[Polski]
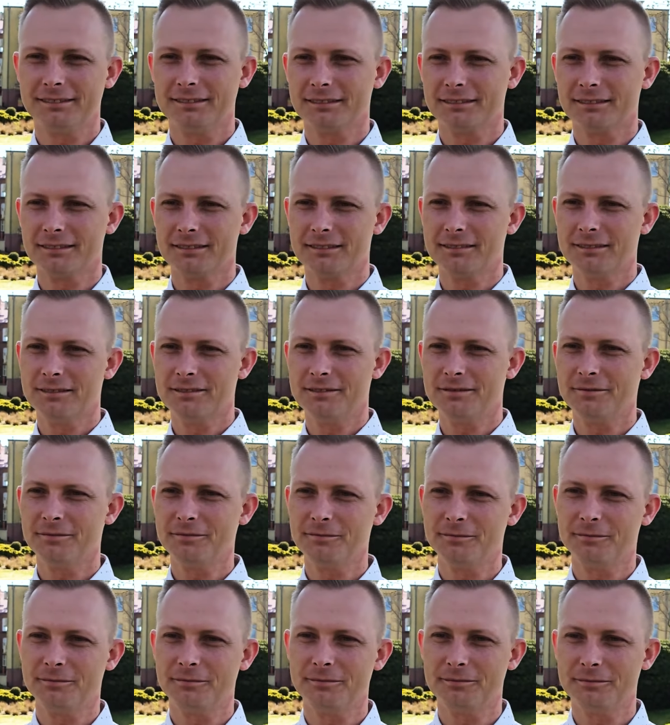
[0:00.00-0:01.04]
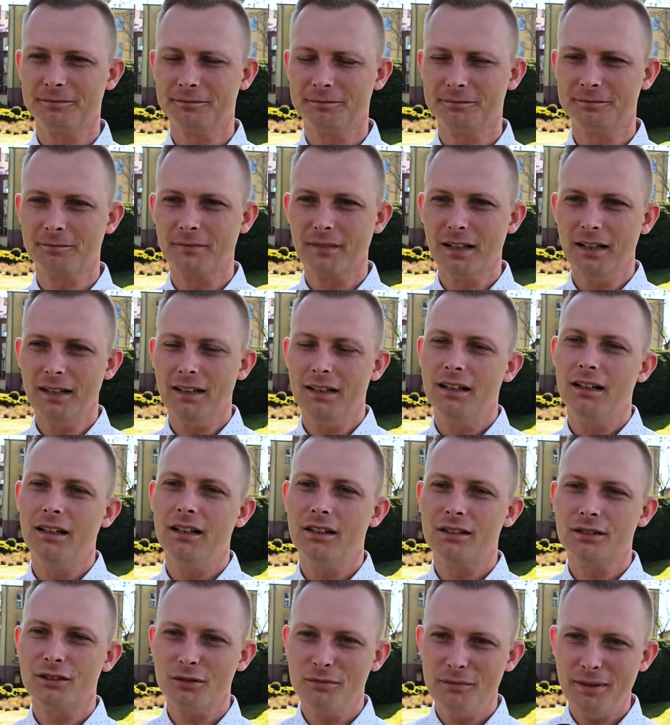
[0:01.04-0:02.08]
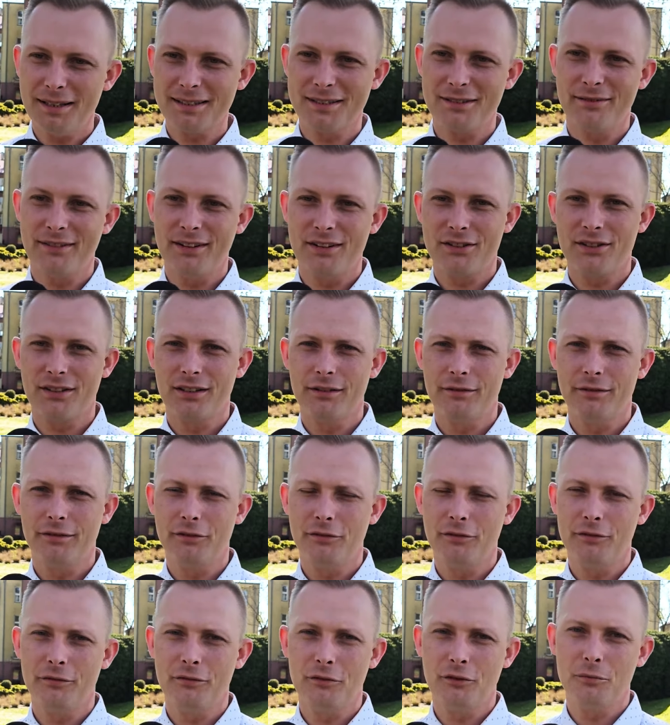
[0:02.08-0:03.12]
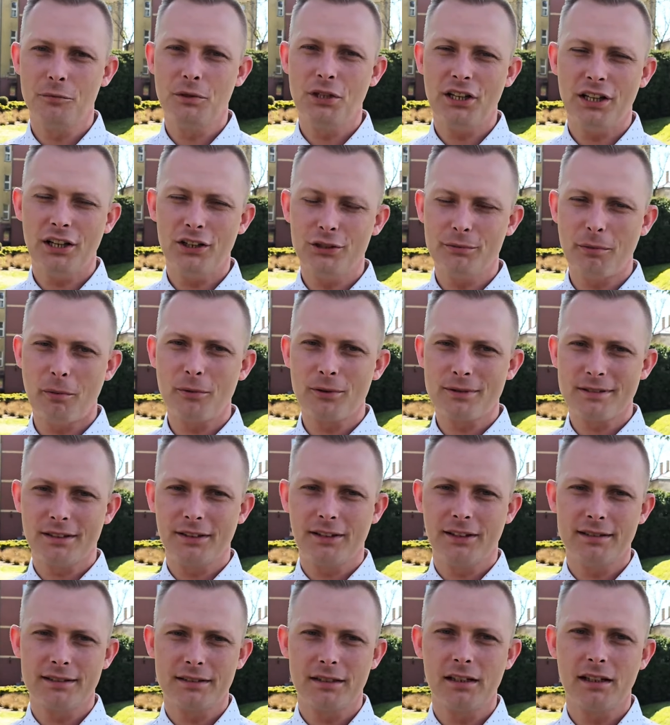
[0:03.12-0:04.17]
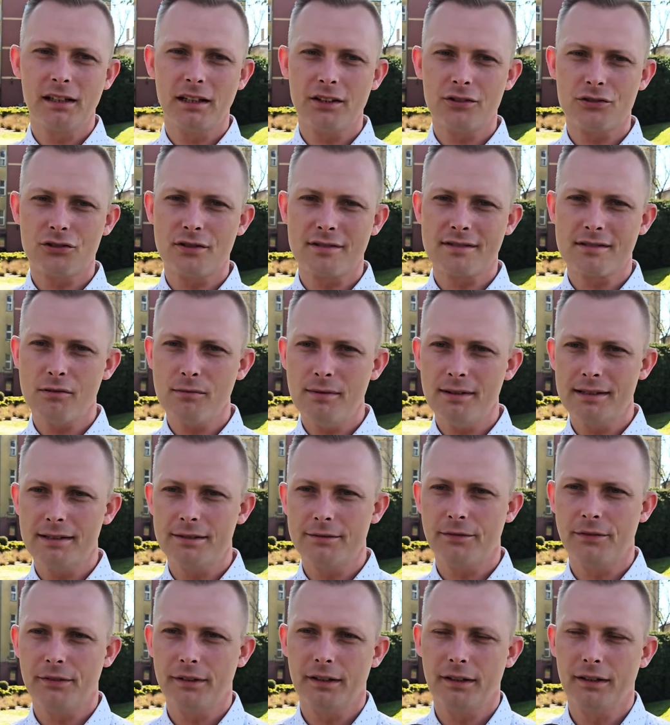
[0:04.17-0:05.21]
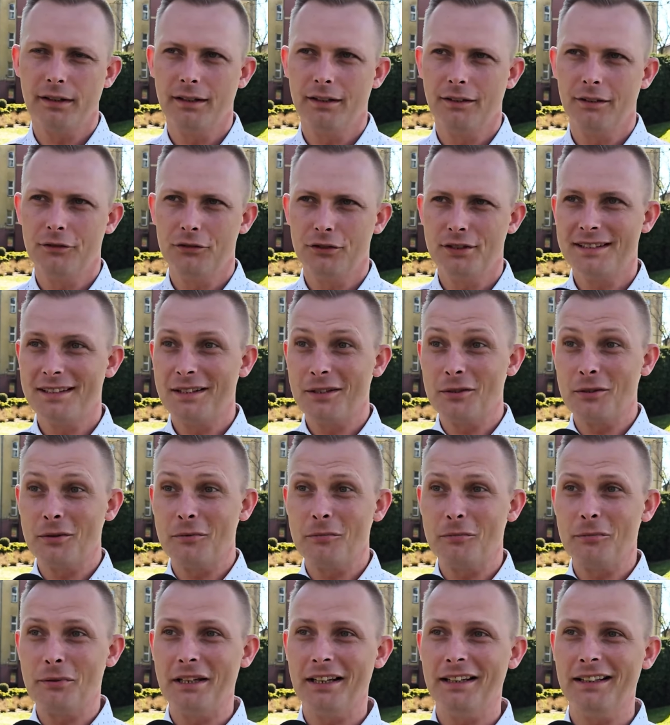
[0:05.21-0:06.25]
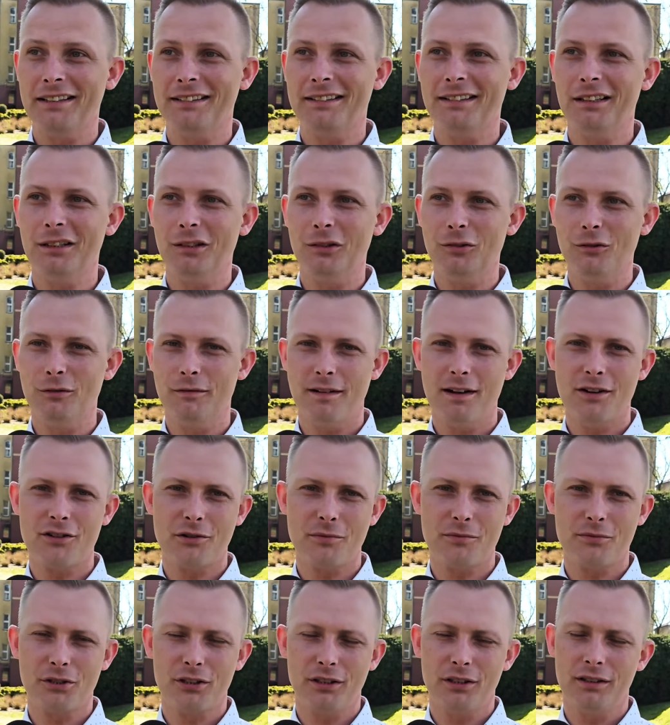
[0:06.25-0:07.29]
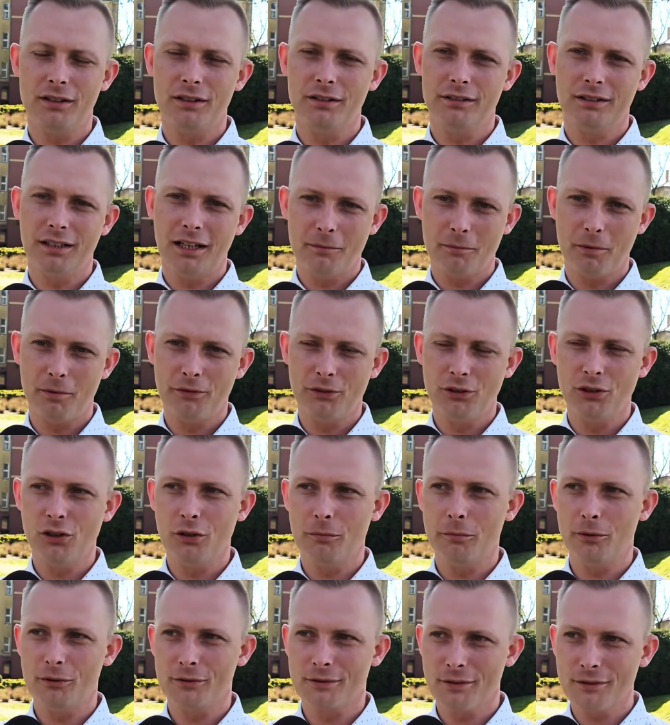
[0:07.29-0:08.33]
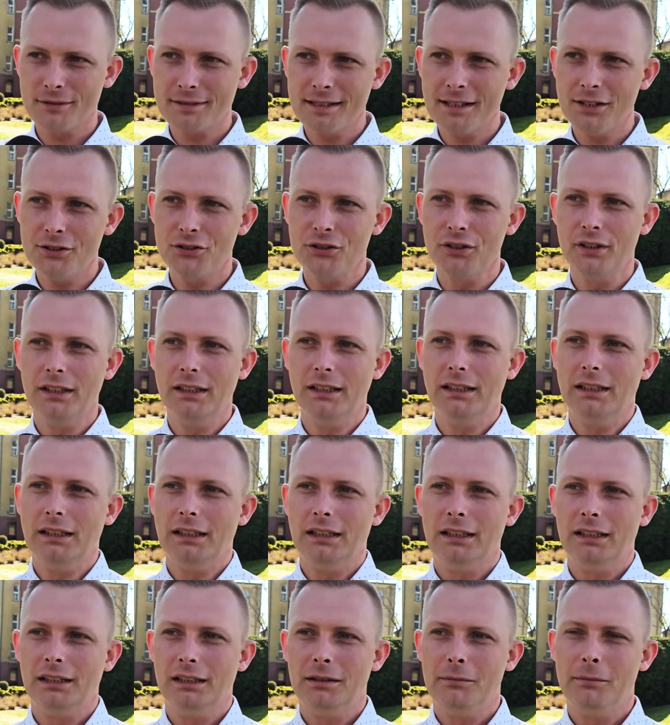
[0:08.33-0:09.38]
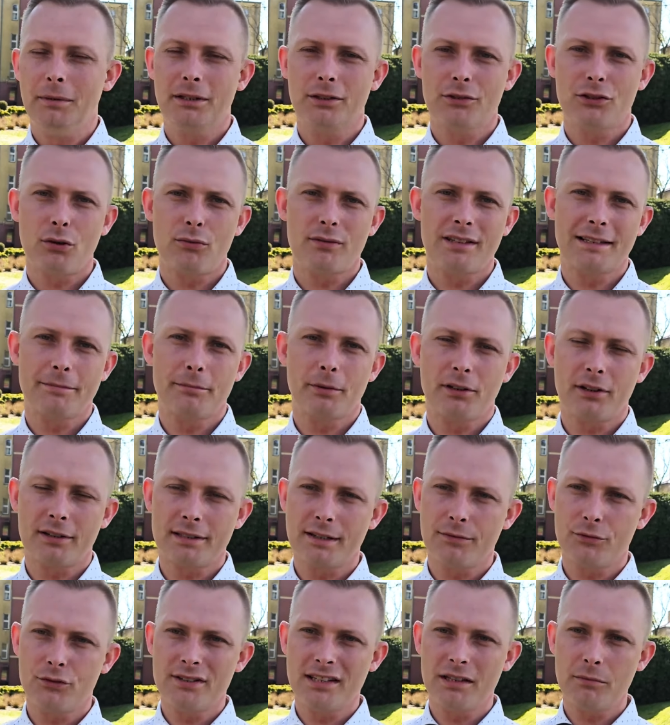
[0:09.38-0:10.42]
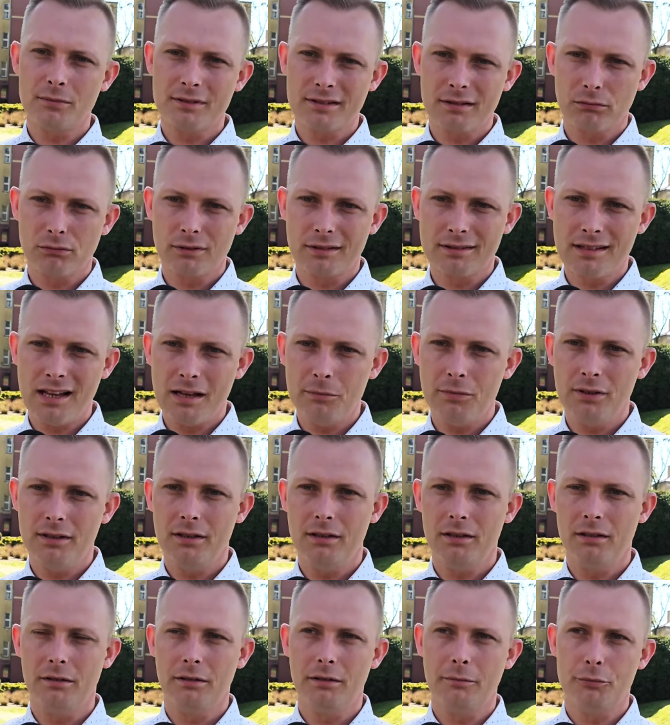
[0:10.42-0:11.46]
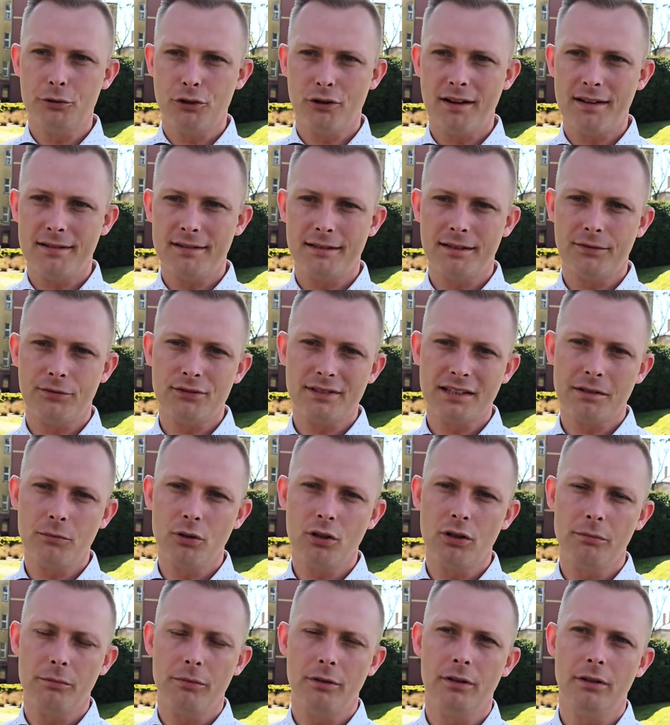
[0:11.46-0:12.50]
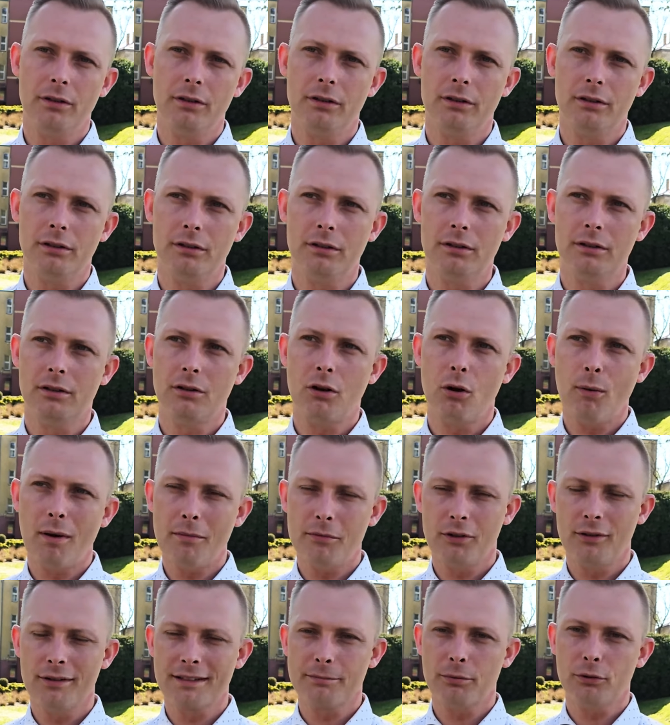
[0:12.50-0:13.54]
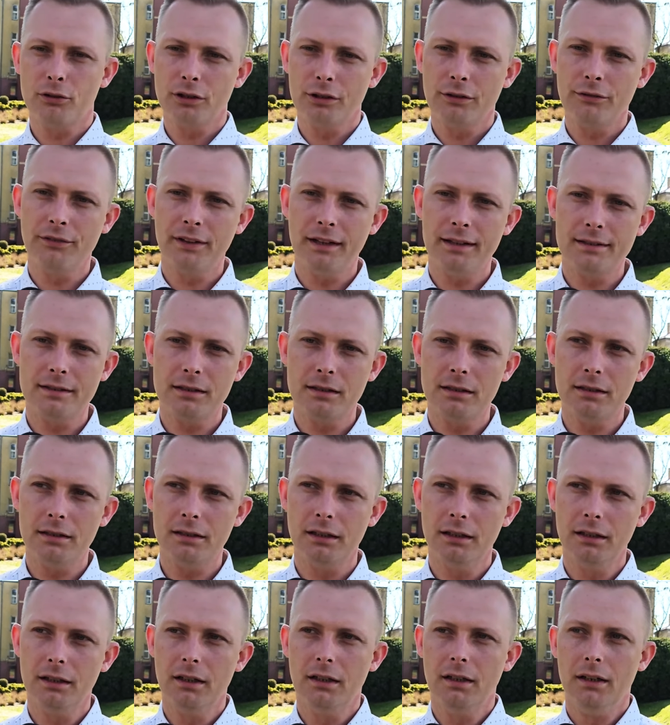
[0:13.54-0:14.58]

Obszary wiejskie jak ważne są? E, są bardzo ważne. W, w gminie Kalisz Pomorskich jest kilkanaście sołectw, e, wszystkie są piękne, uważam, że e, tak powinno pozostać. Będę chciał się spotkać ze wszystkimi sołtysami, przy okazji ze wszystkimi kołami gospodyń wiejskich